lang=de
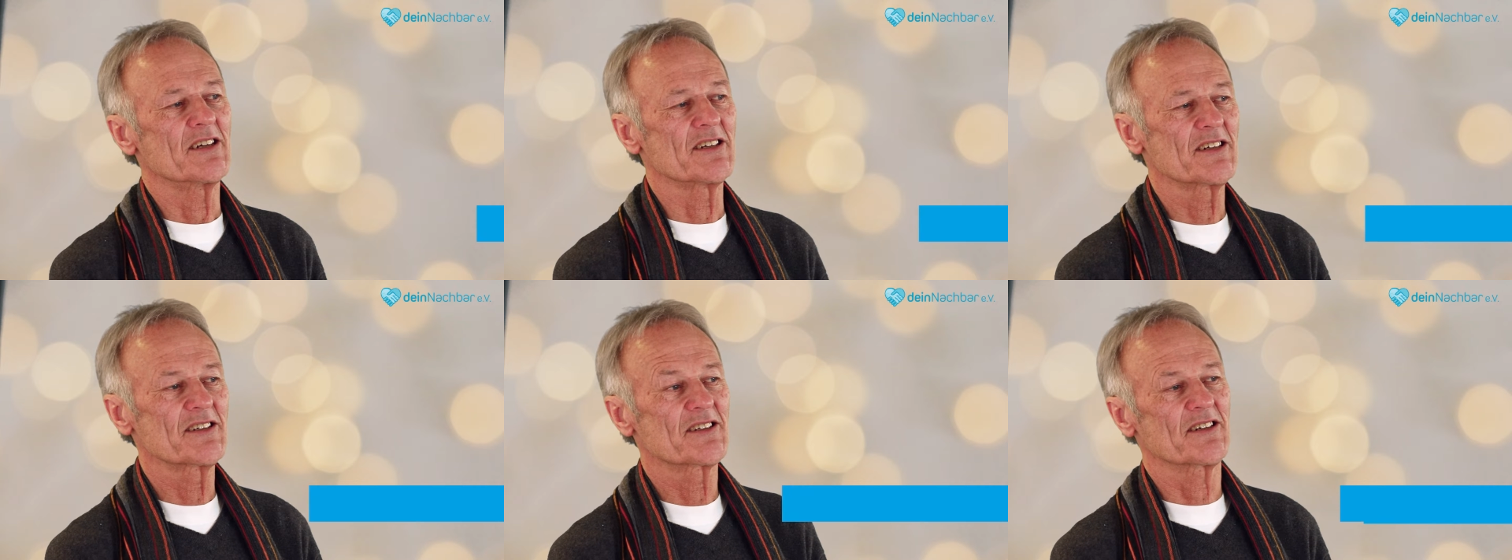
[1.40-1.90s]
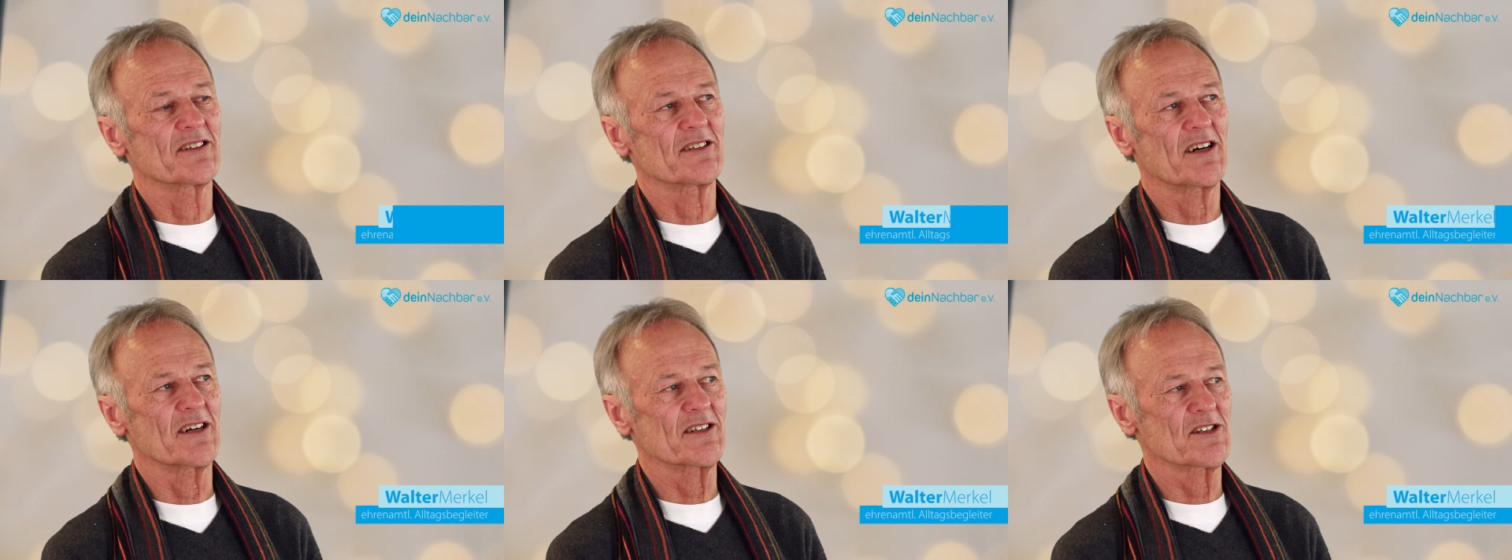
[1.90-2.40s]
Ich äh,
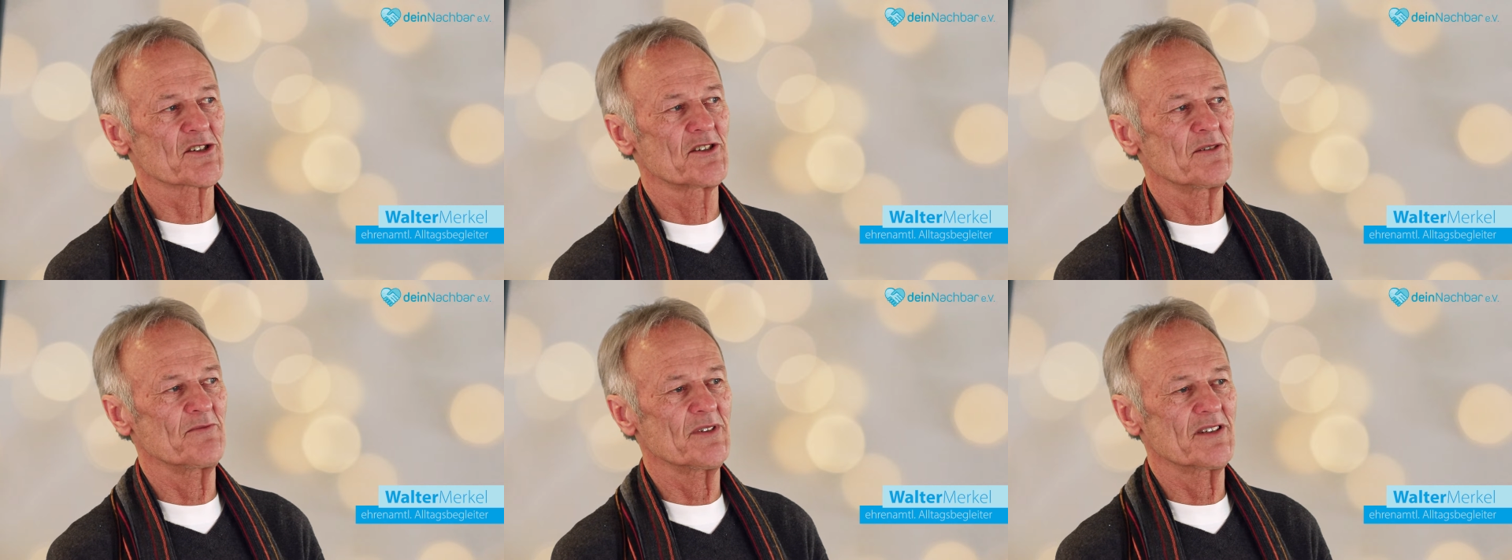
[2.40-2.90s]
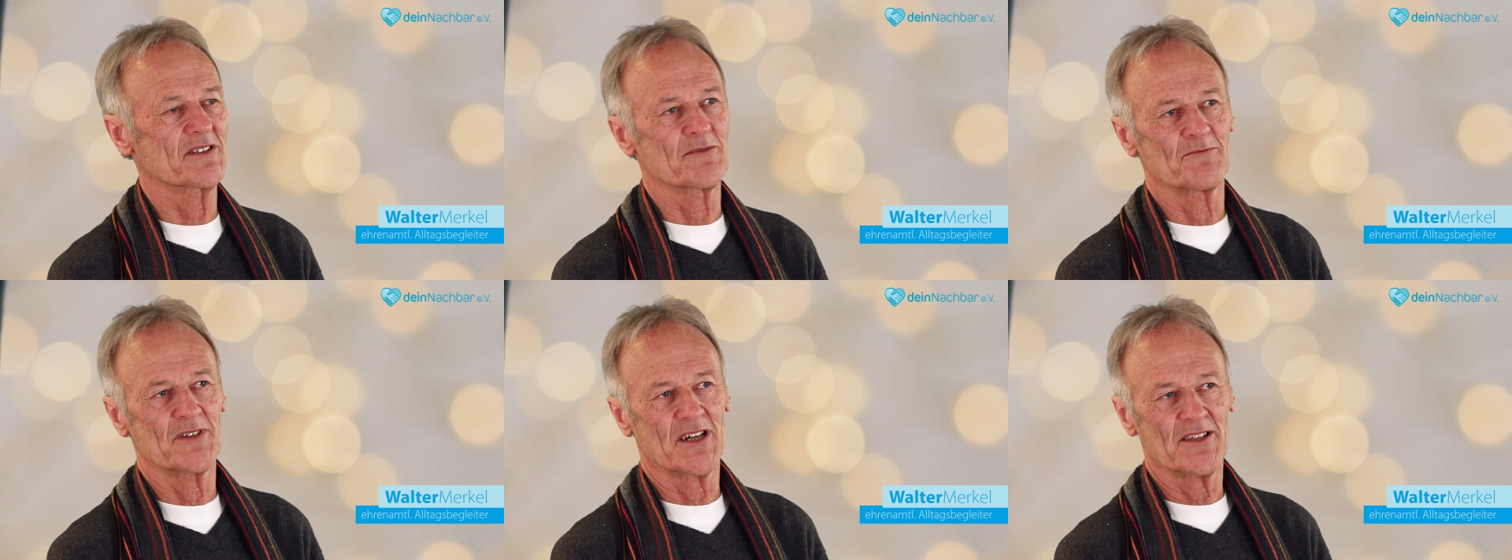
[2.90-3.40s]
engagiere mich
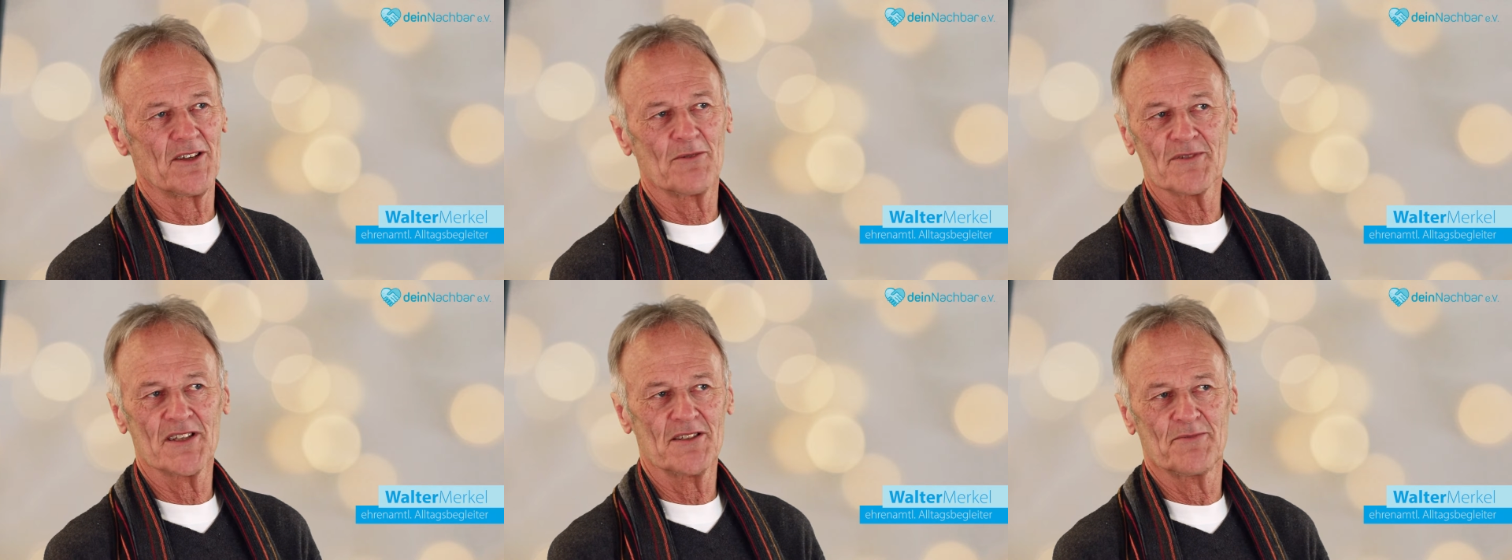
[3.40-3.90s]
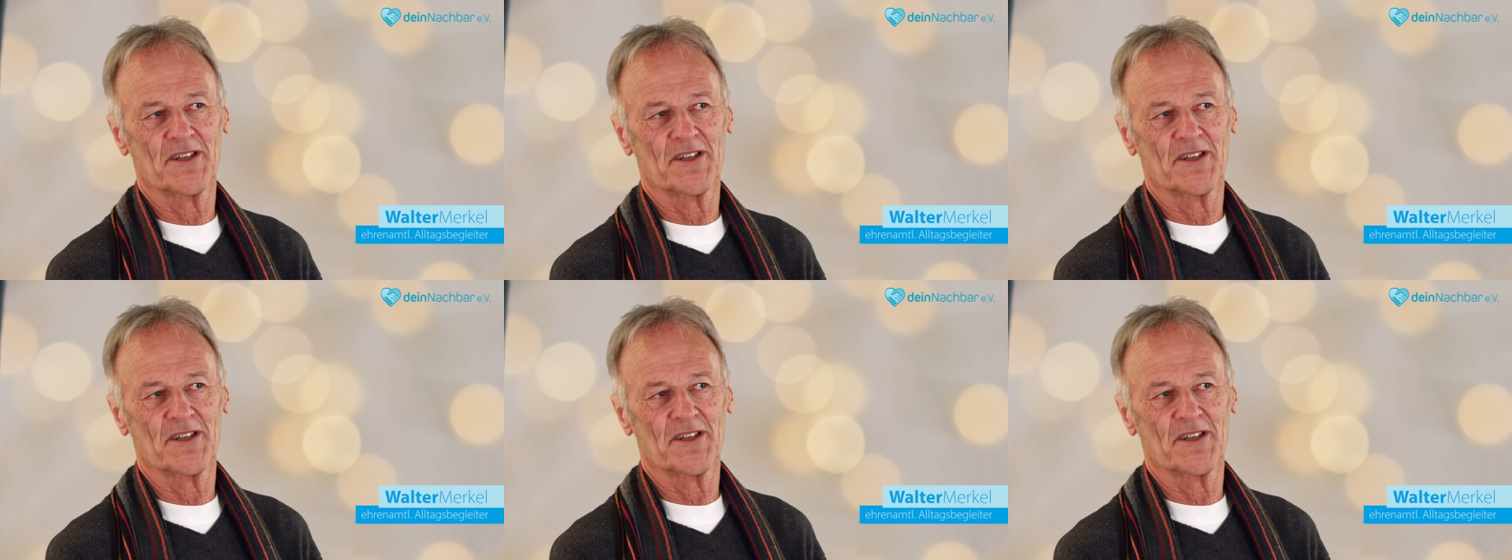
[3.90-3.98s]
im ehrenamtlichen